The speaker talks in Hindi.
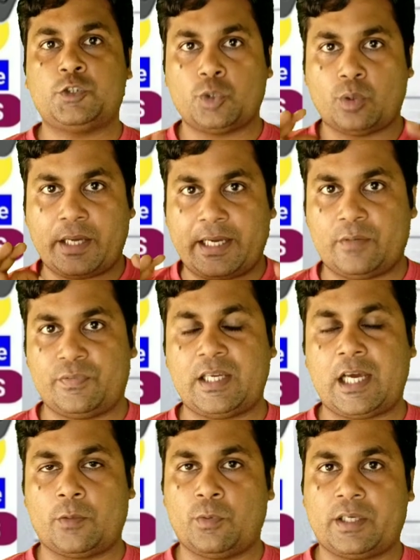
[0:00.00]
जो एन
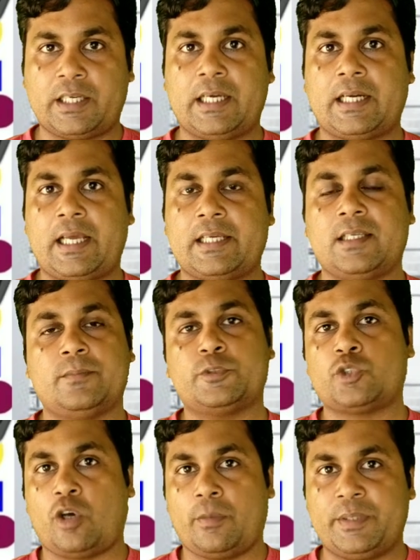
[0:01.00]
है वो कह रहा है कि हम
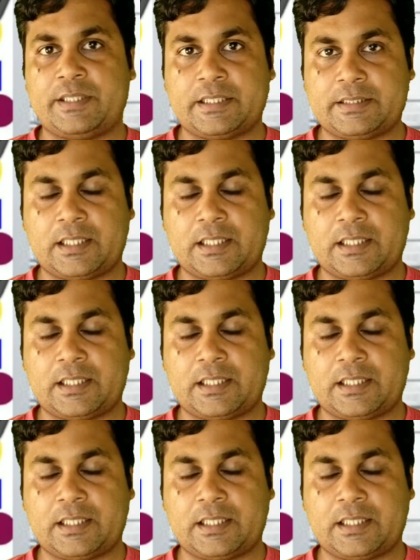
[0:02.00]
100 मीटर